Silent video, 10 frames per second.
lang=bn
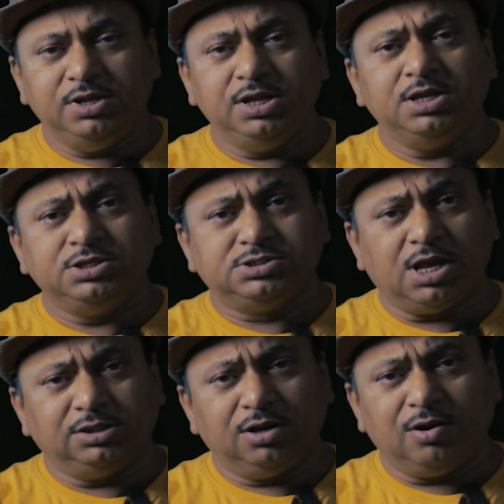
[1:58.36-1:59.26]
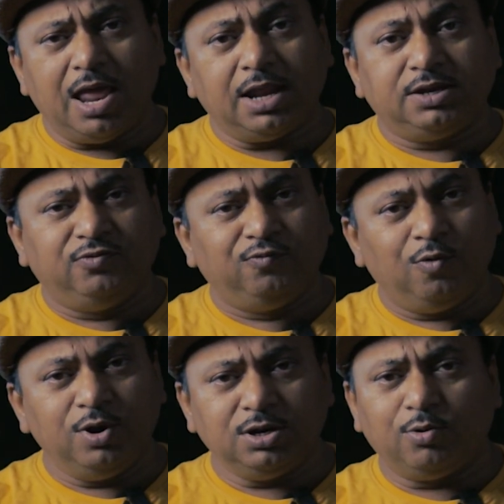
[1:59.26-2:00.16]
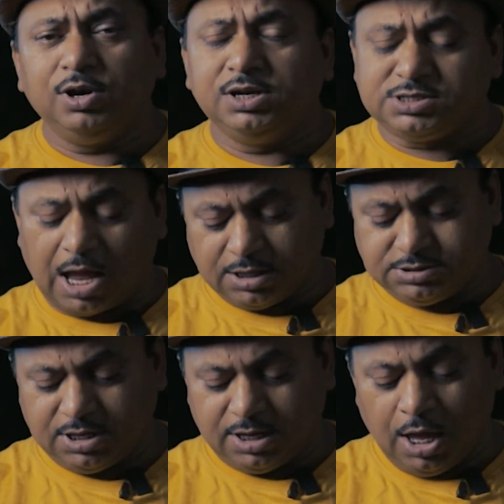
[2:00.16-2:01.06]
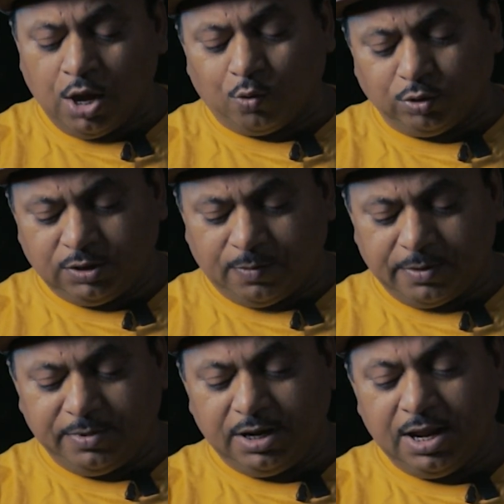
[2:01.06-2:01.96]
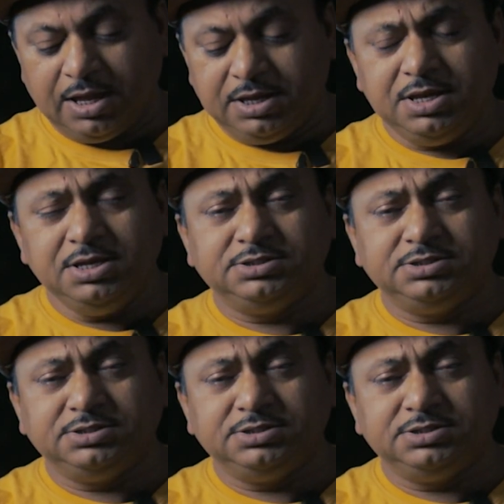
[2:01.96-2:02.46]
আপনি সাধারণ একটি ফোন কলের সাহায্যে করতে পারবেন ই